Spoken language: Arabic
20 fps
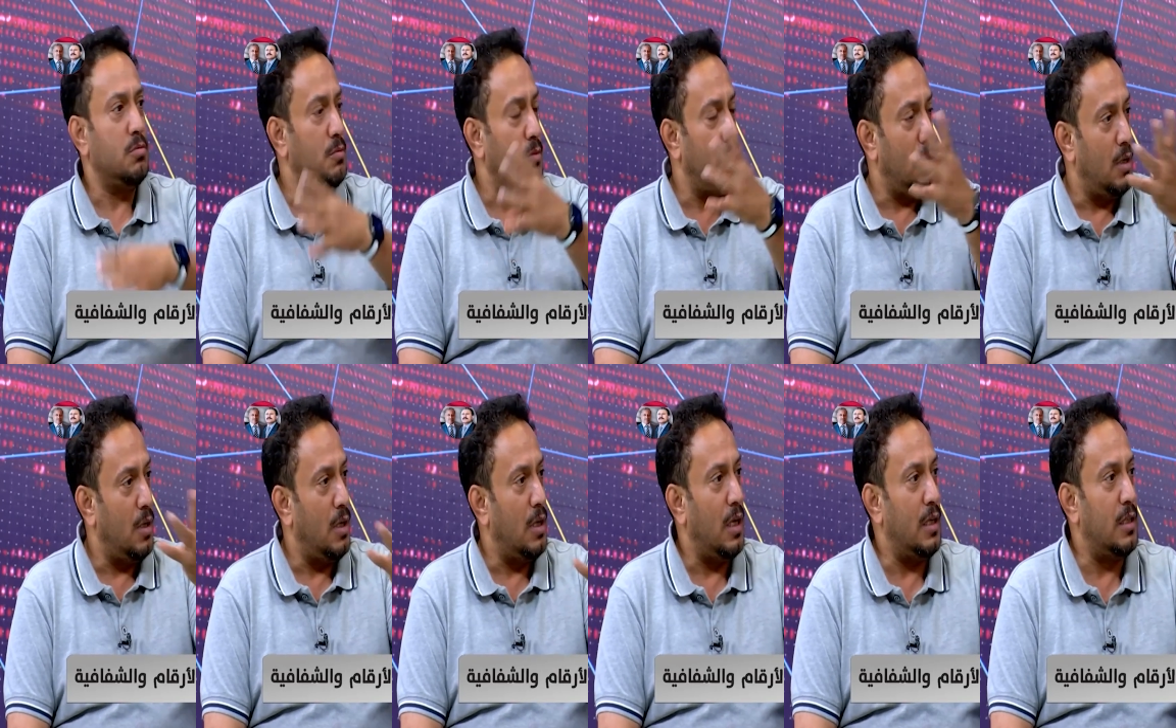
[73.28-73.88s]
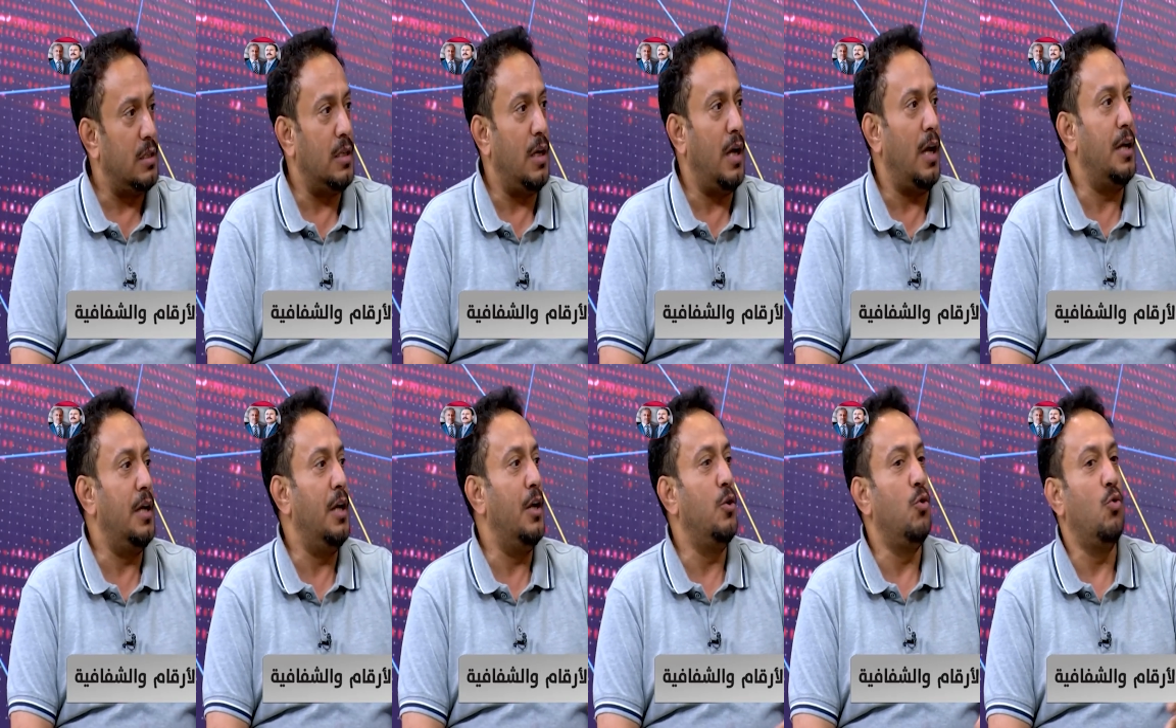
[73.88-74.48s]
آه،
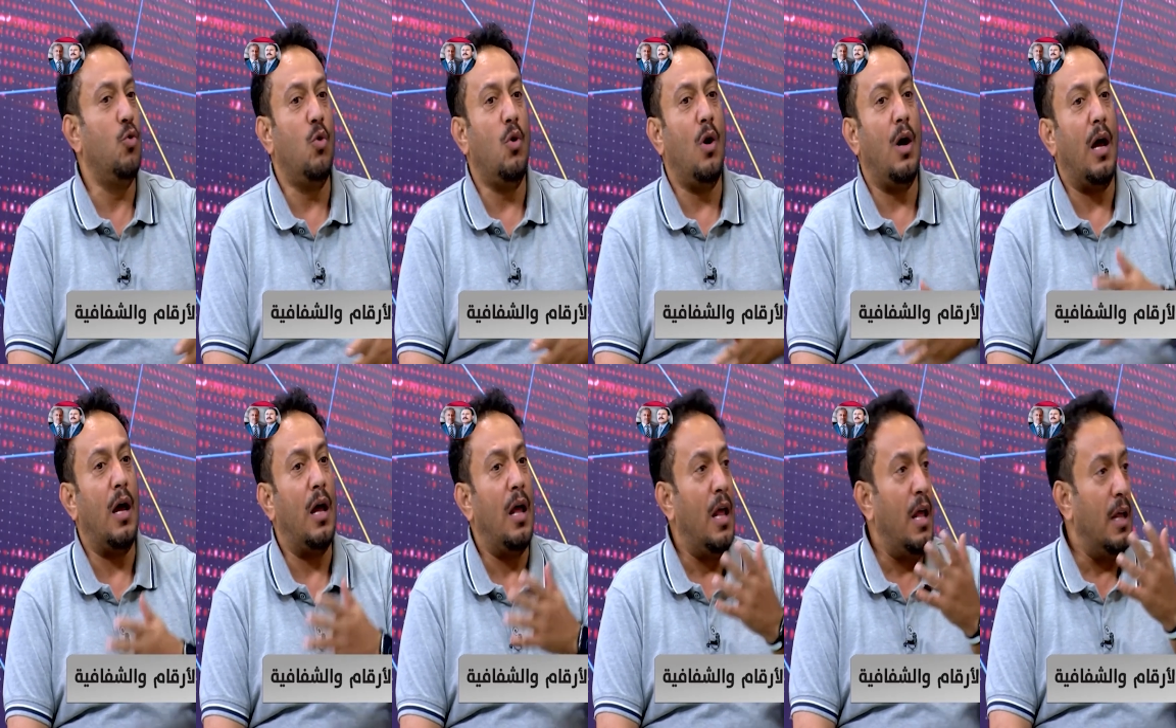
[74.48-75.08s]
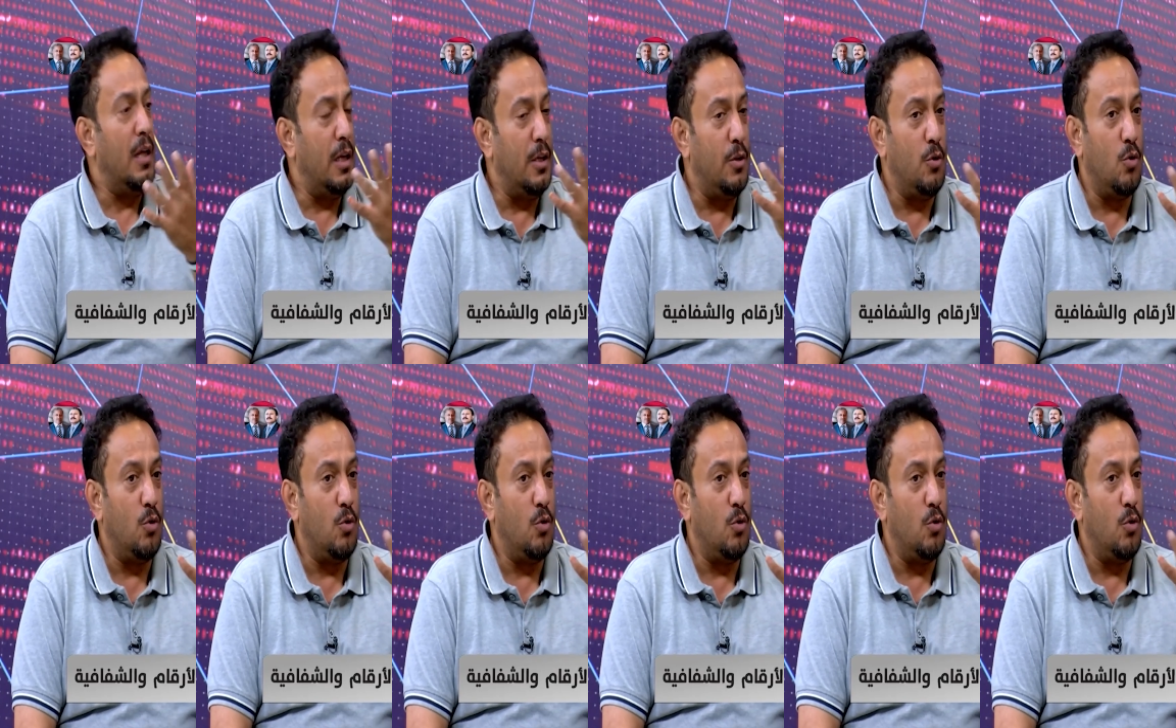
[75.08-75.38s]
يعني انه انه